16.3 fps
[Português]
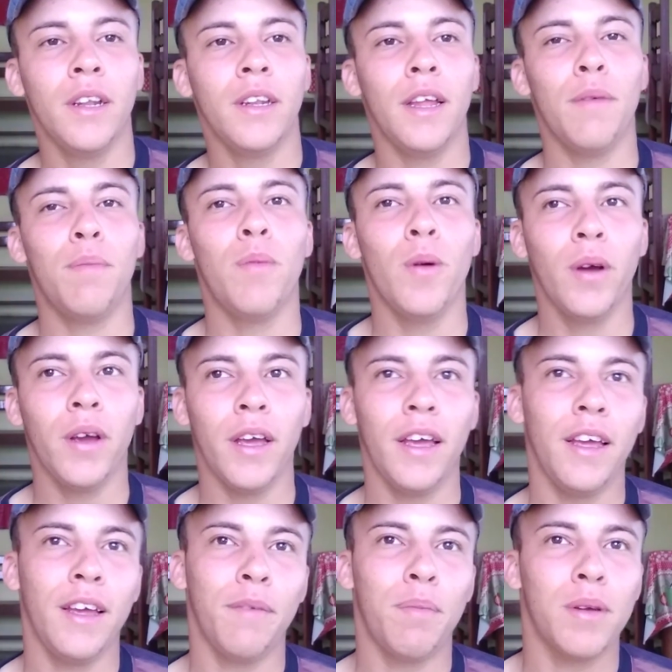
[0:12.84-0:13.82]
Né,
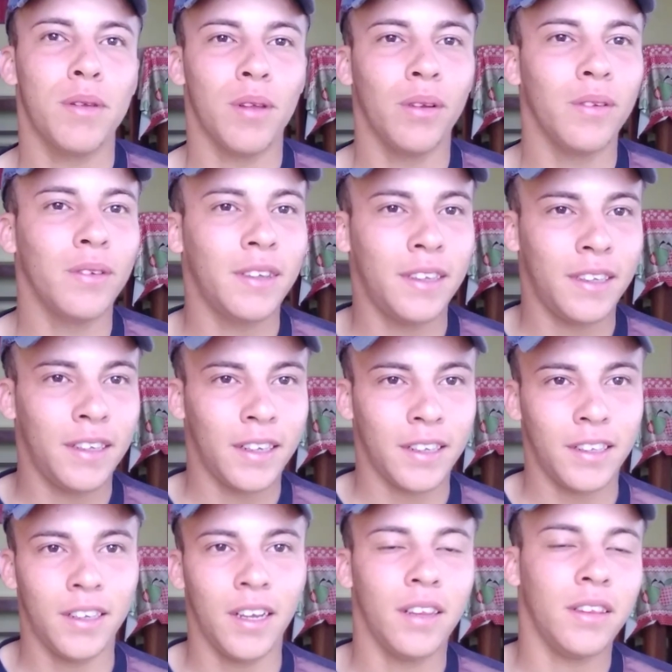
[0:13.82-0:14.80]
porque o pessoal não
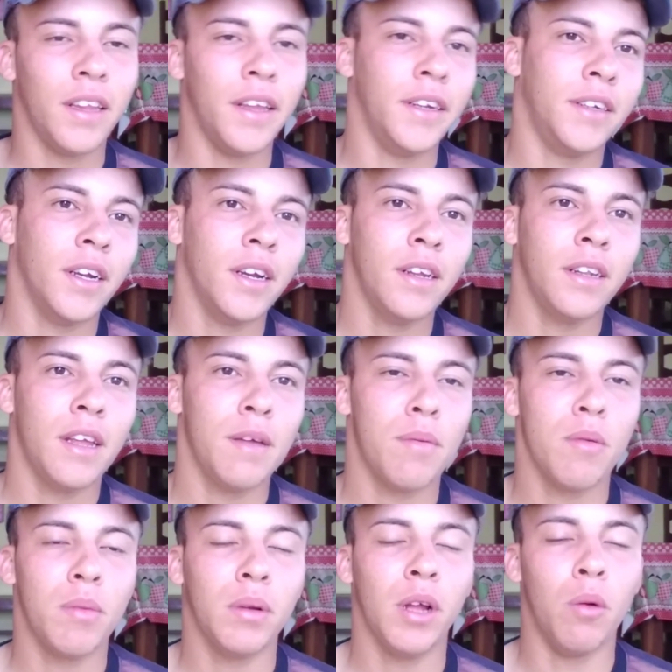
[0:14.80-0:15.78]
tinha gente deixando, né?
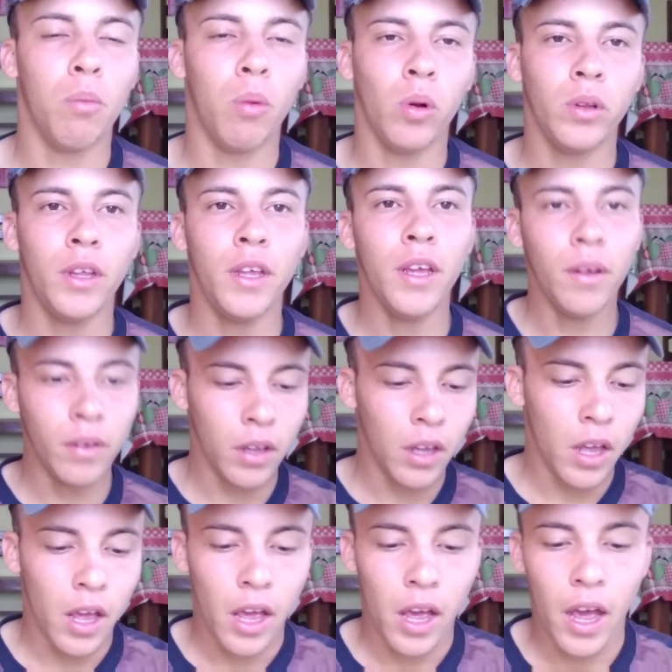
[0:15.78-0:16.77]
Vamos mandar um bom dia
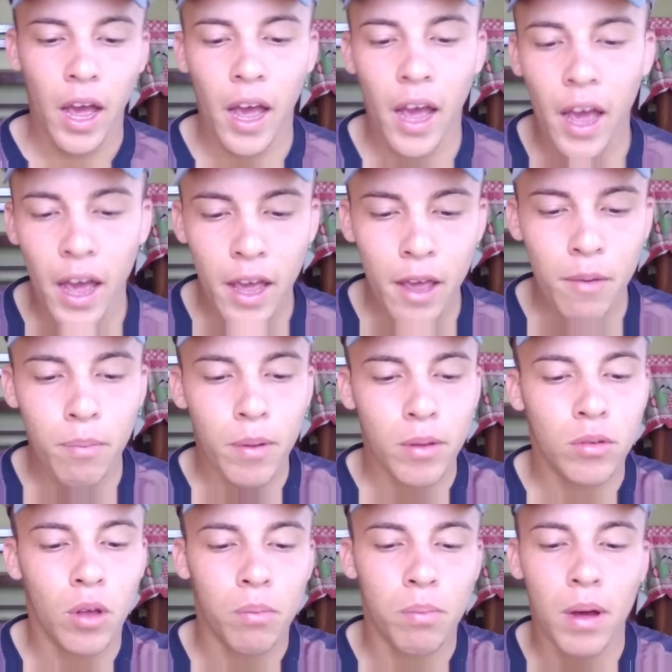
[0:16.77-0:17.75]
Aí
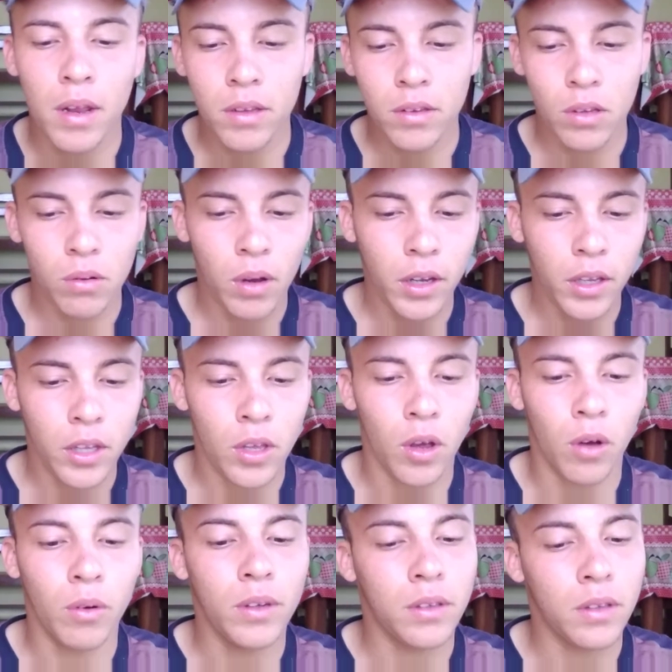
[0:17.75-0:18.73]
pessoal, apareceu aqui
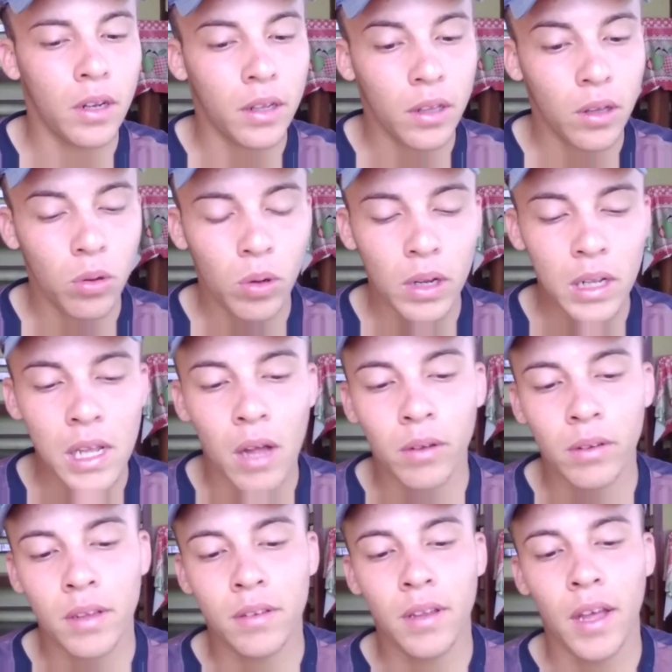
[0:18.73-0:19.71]
ó, um inscrito do
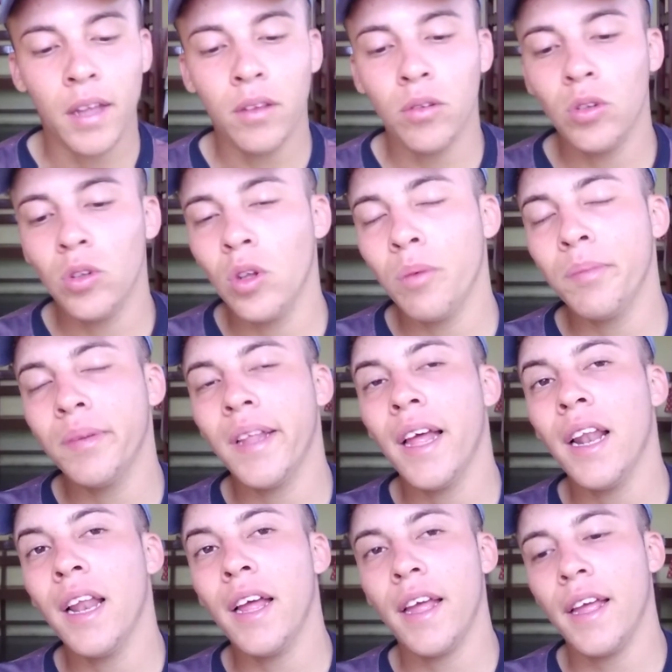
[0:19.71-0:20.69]
canal, tá certo? O nome
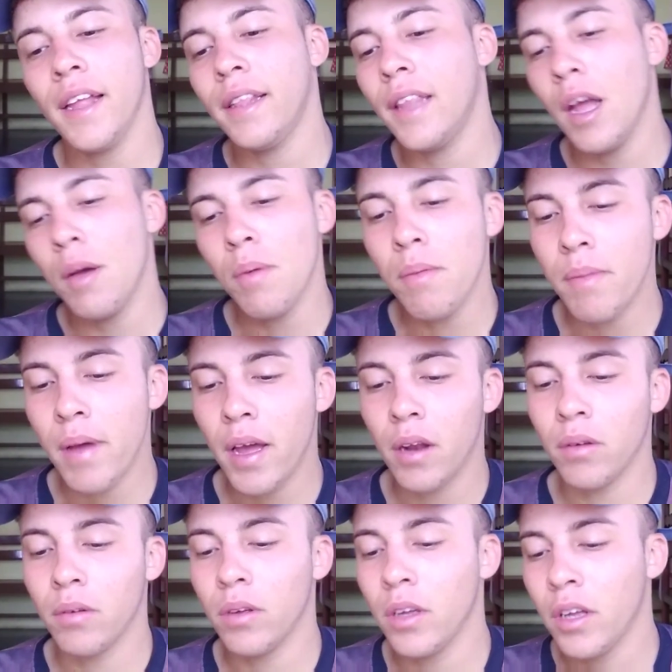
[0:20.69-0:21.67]
dela é Thelma
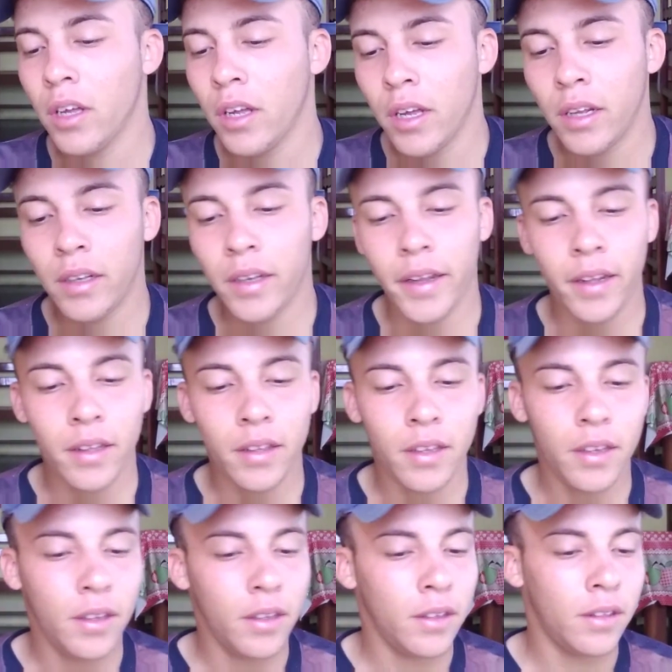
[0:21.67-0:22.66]
Melo Né,
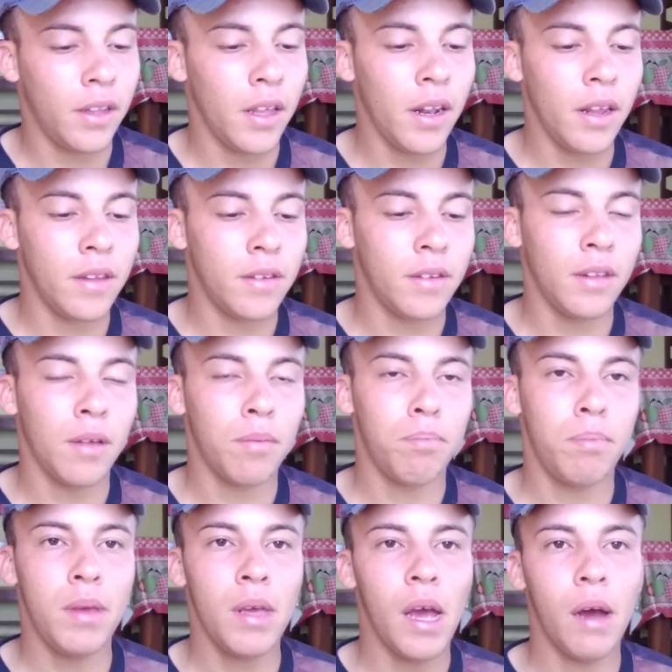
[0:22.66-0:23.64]
de Teresina,
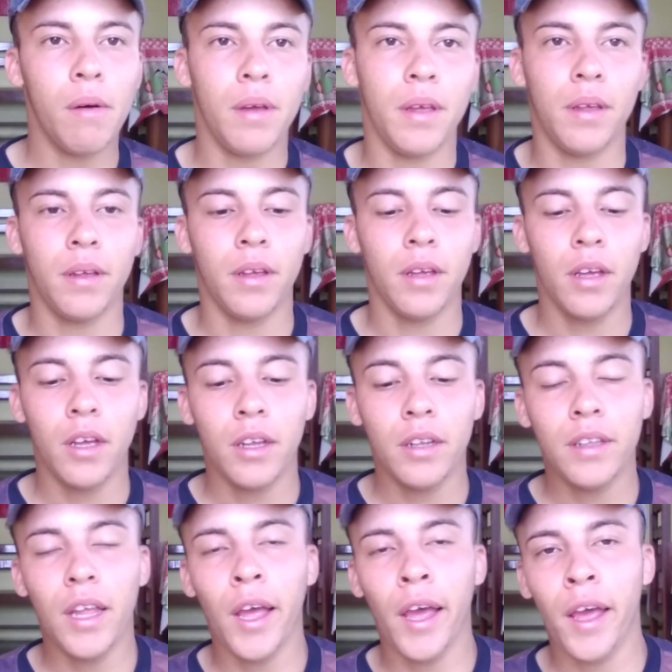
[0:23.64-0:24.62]
Piauí
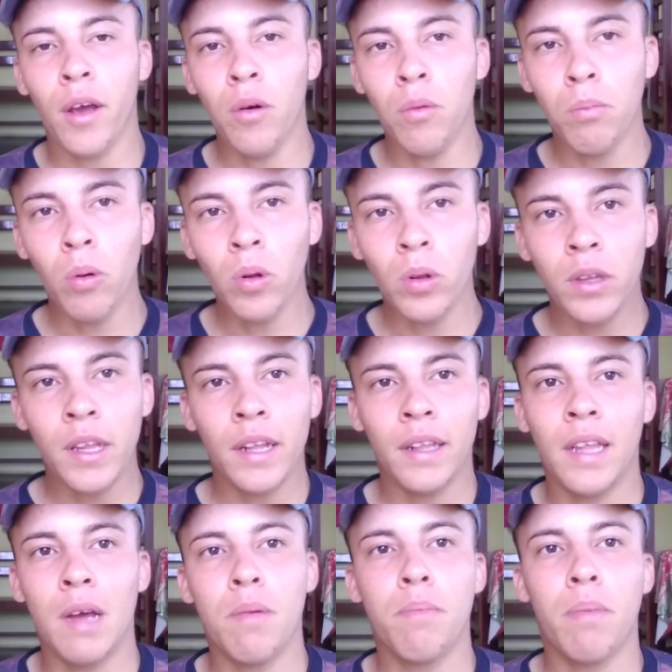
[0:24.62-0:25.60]
né, um bom dia,
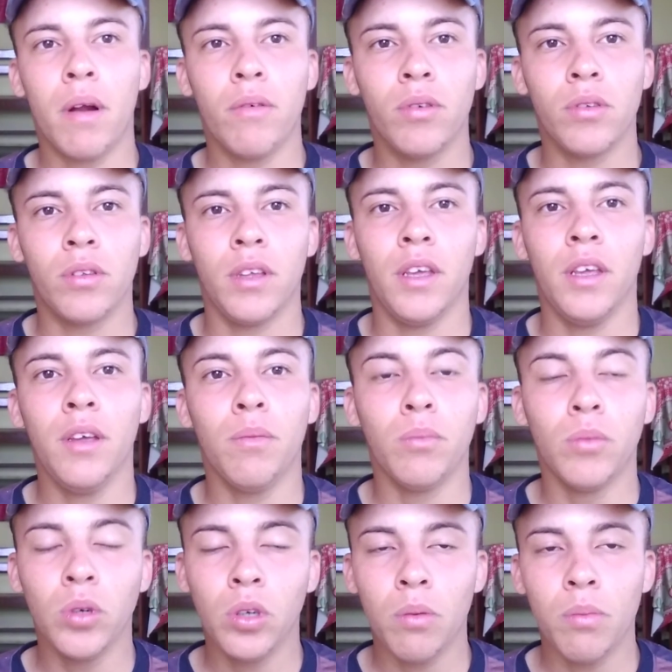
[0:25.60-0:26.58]
Thelma, para você.
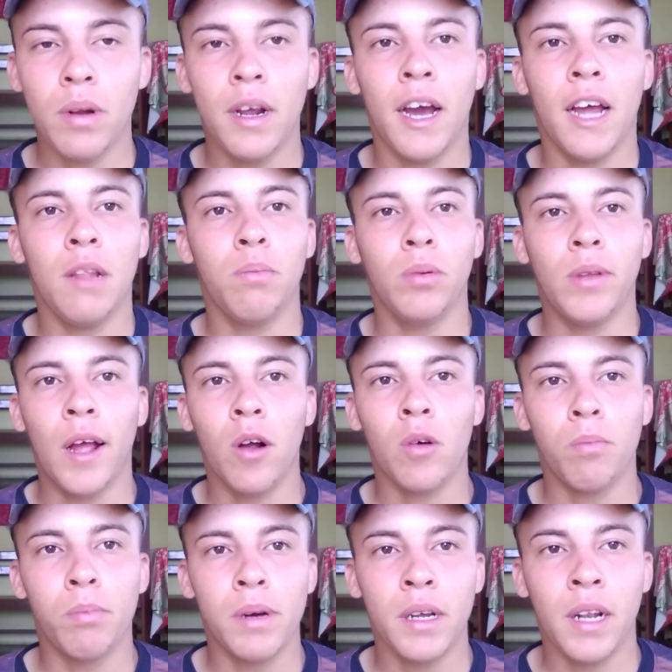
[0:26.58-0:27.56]
Muito obrigado por estar tá
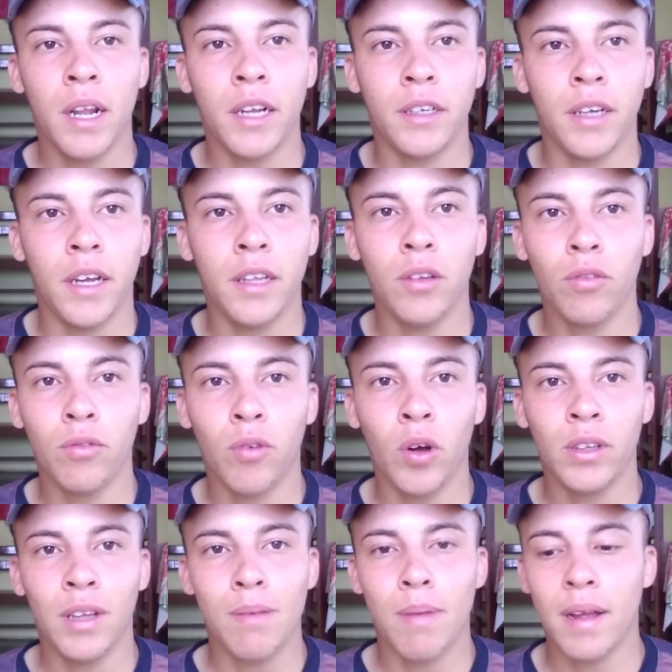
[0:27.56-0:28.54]
acompanhando a gente. Um
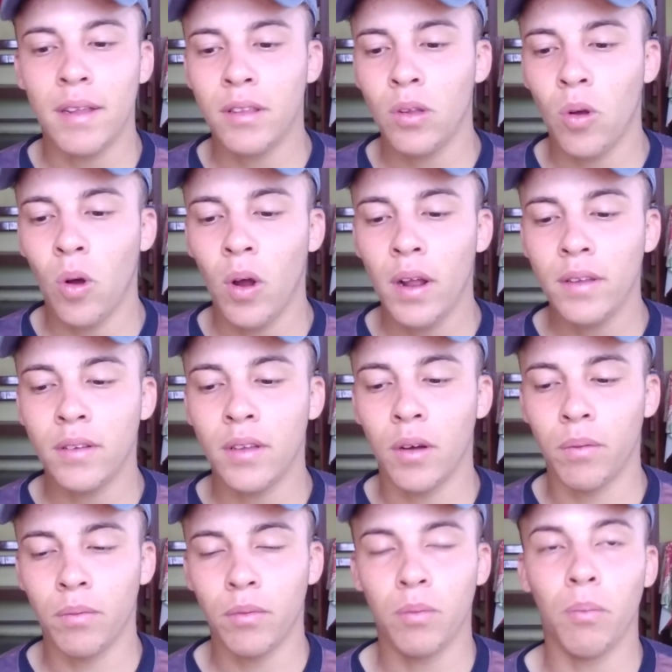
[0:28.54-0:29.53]
forte abraço de
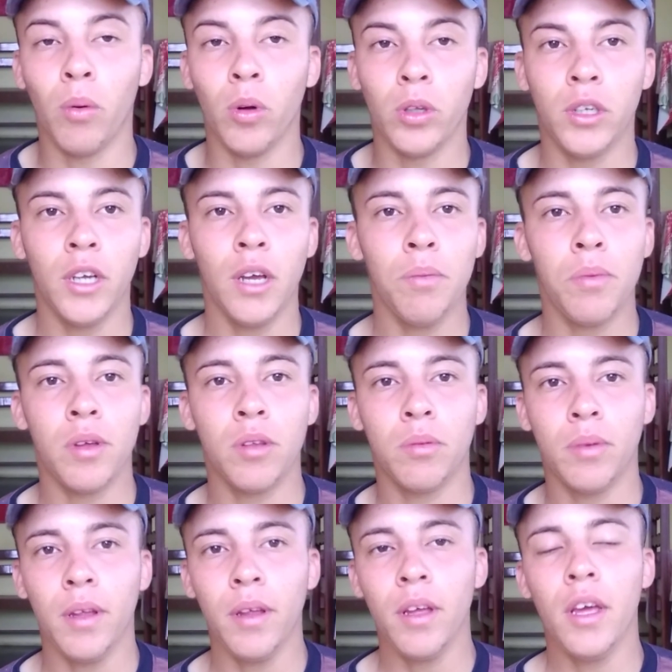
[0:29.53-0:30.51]
coração. Bom dia
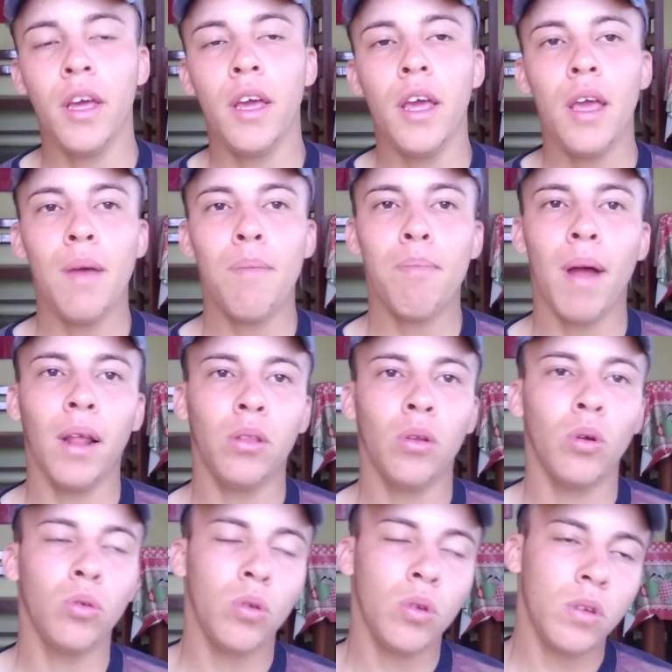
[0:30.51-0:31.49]
mesmo, né? E para
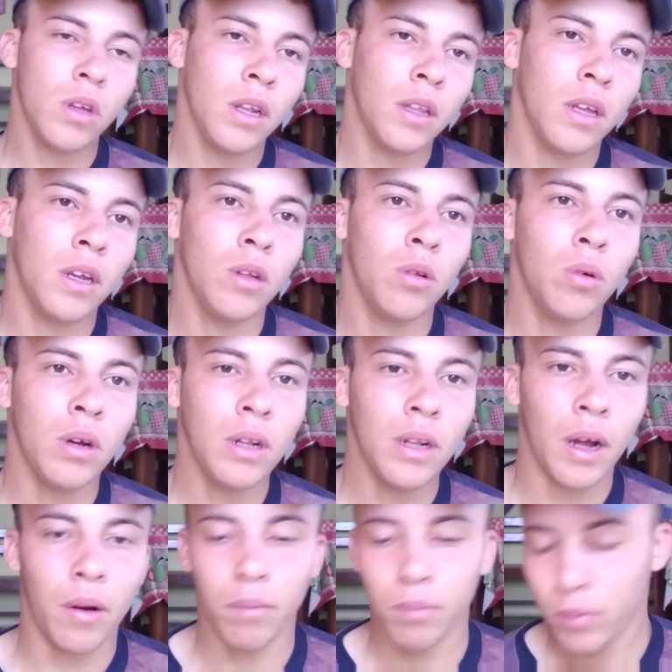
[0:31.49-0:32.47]
todos os inscritos aqui do
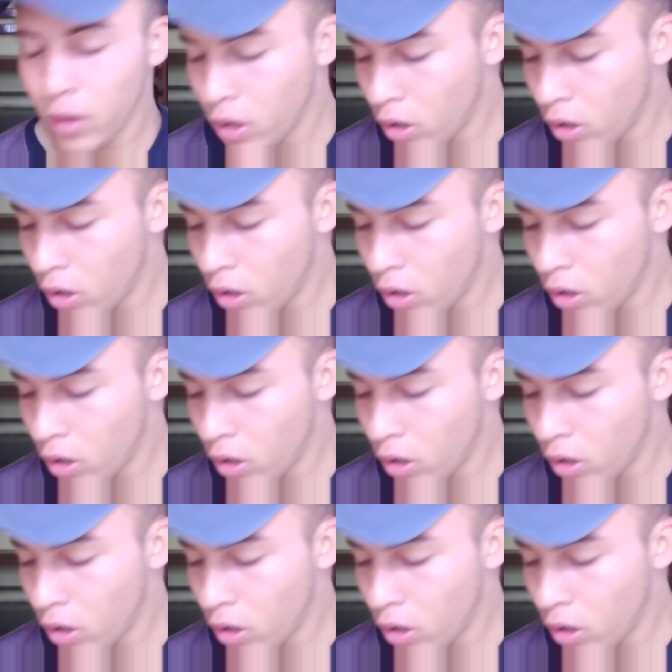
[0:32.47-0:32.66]
canal.